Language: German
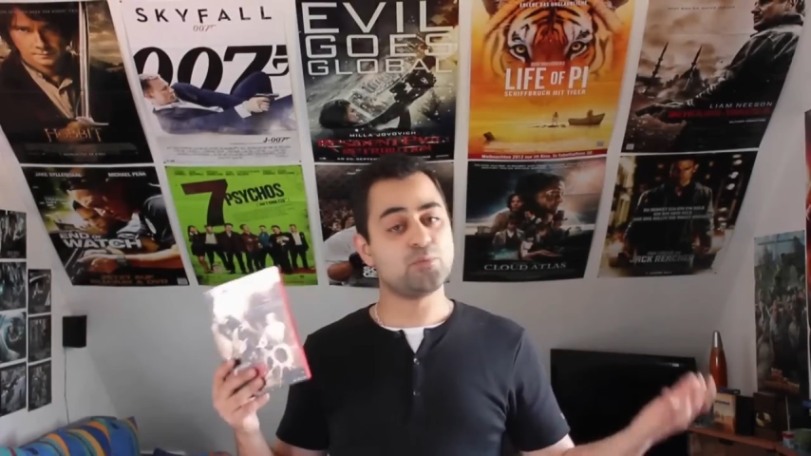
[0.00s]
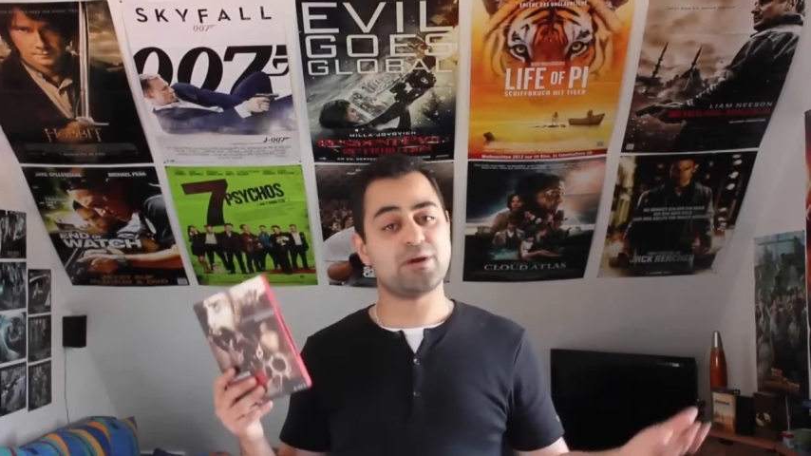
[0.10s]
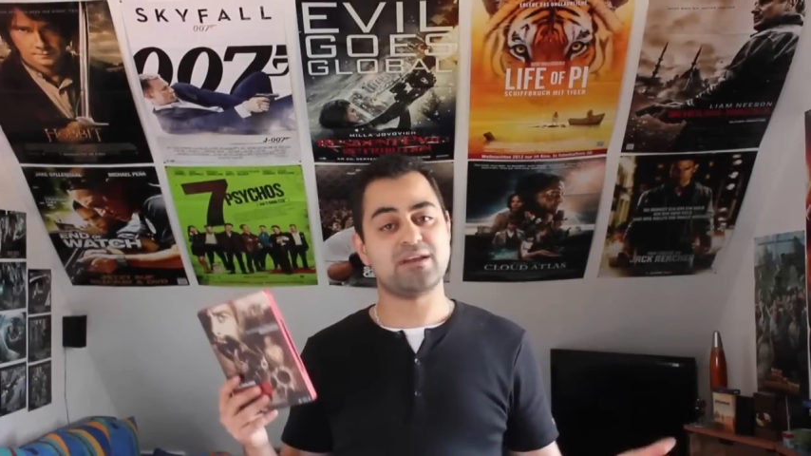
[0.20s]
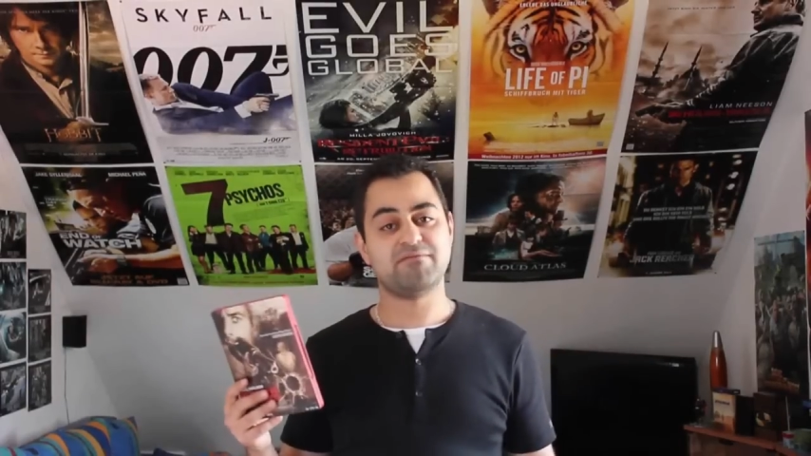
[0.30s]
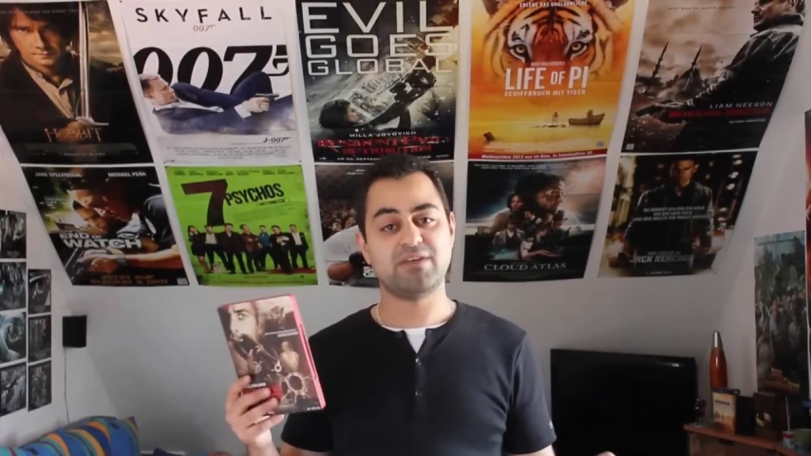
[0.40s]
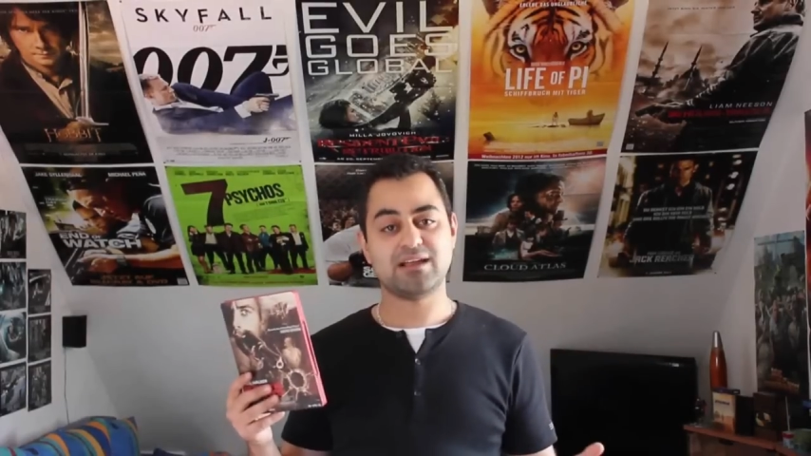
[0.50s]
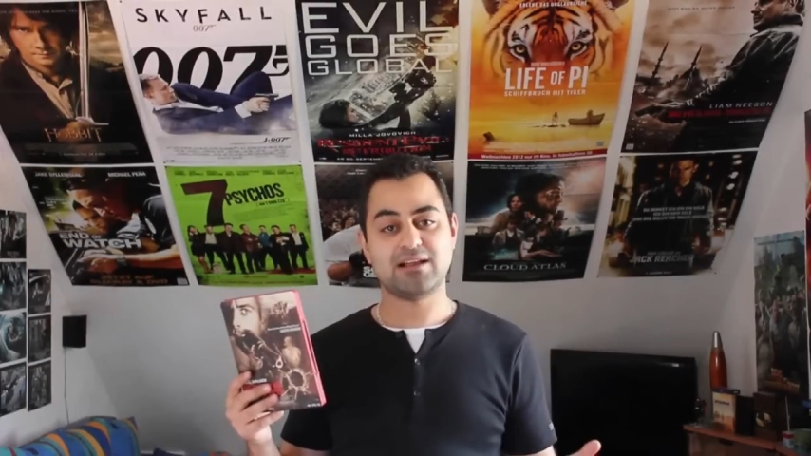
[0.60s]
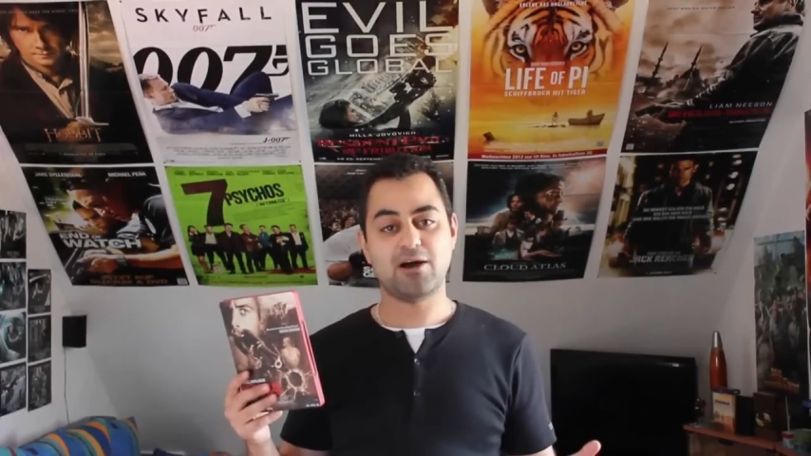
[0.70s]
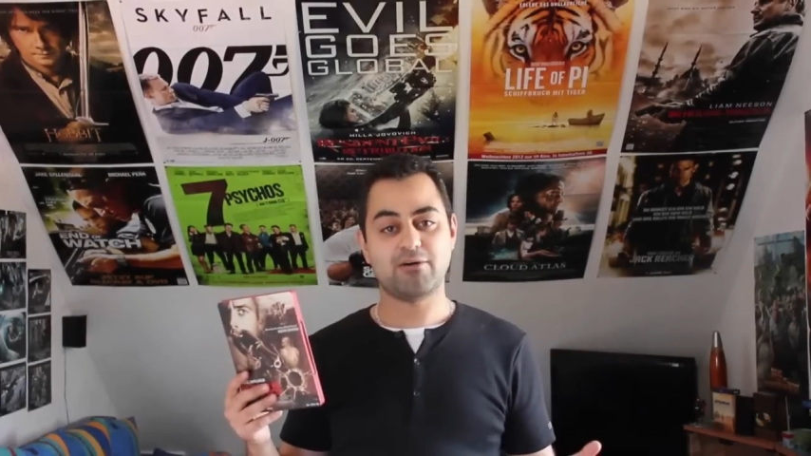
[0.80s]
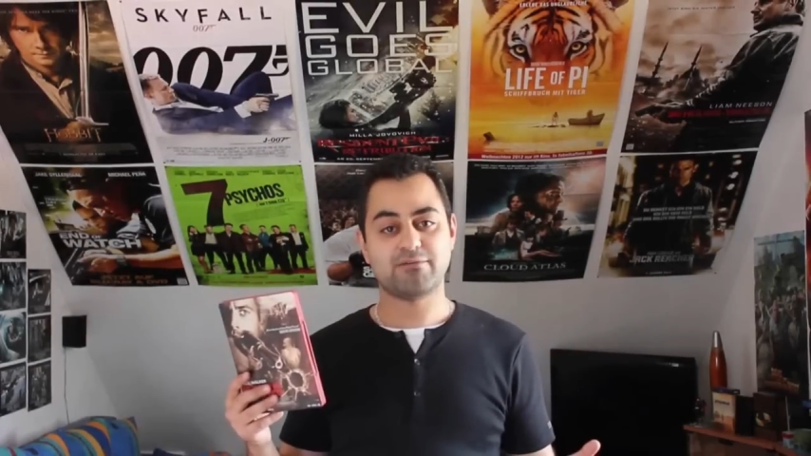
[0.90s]
über den Weg
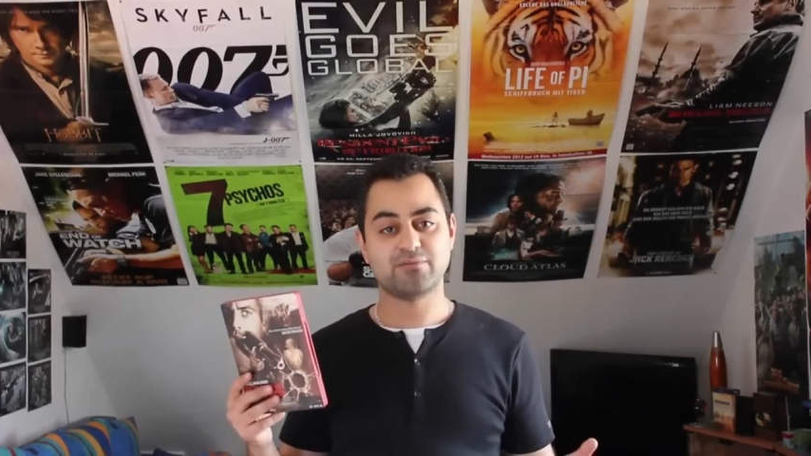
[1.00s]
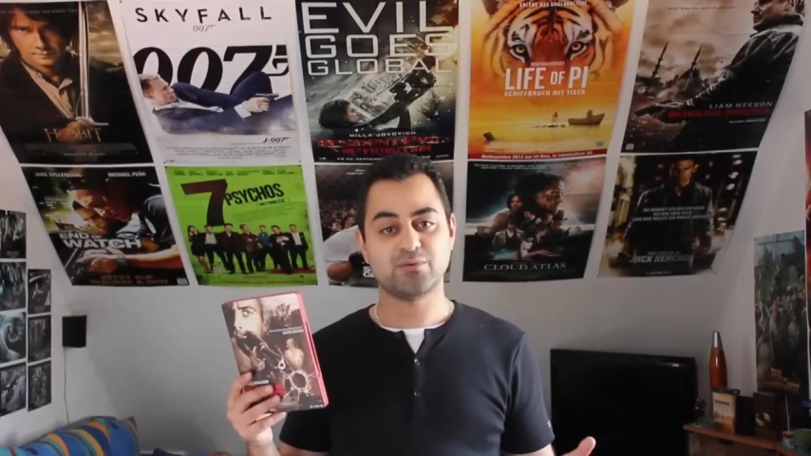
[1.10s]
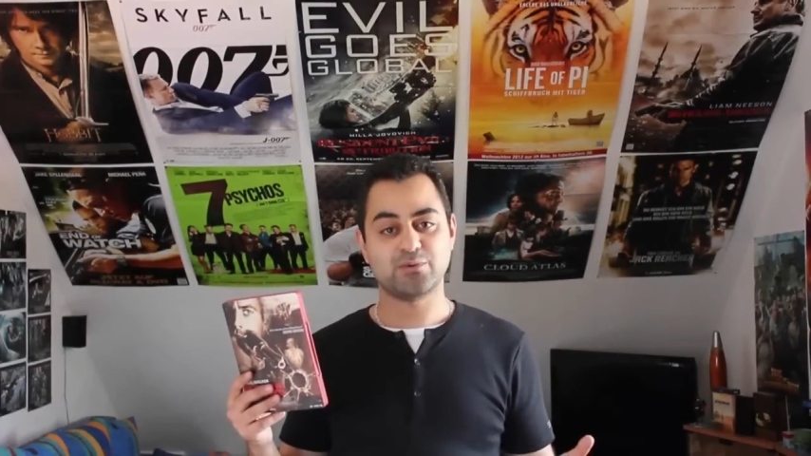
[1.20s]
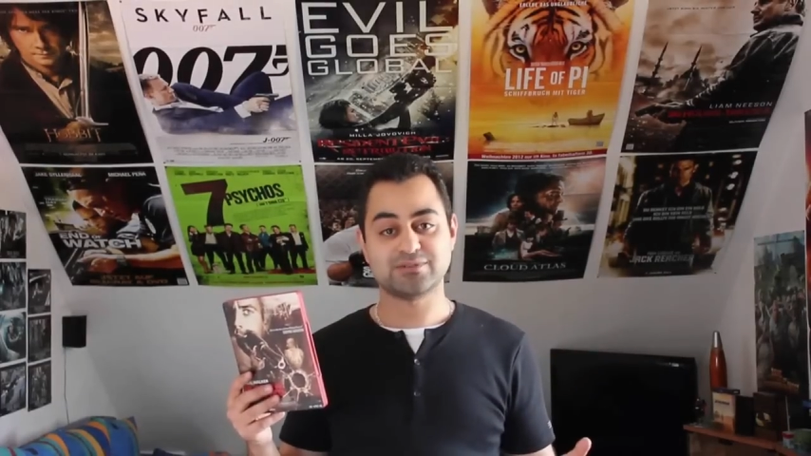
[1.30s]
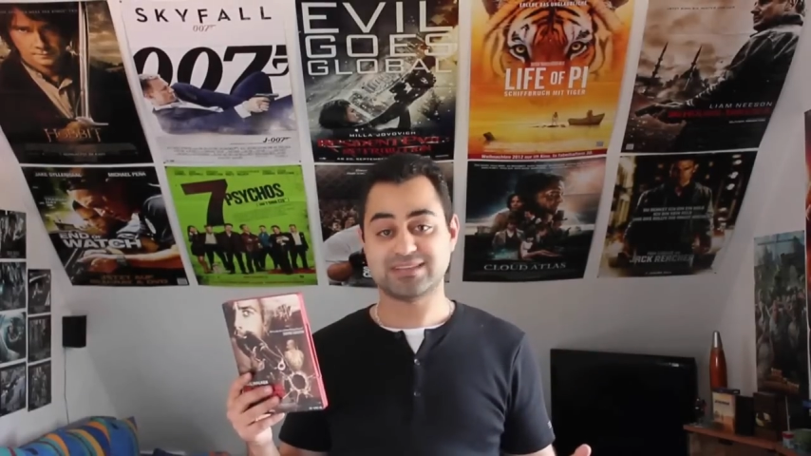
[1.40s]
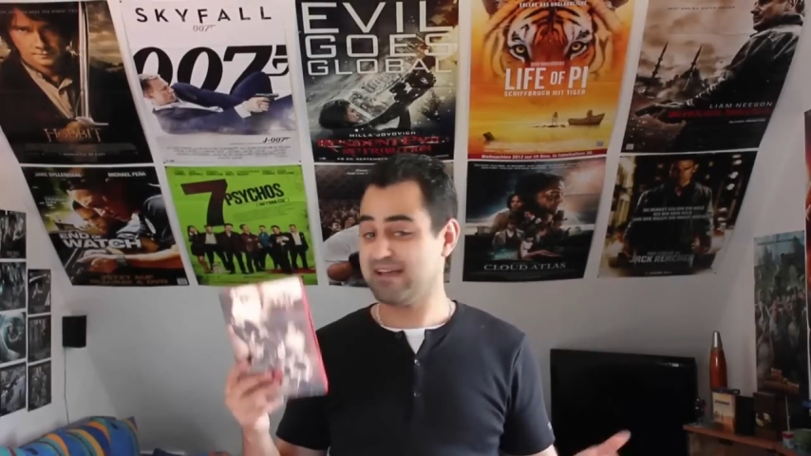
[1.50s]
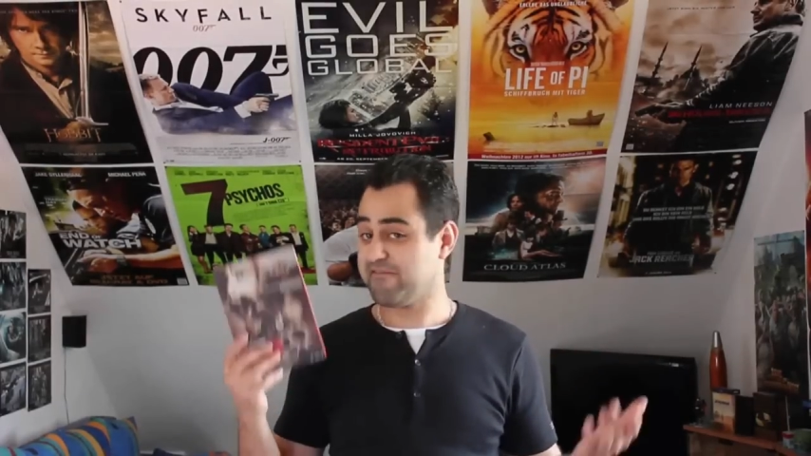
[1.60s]
laufen und der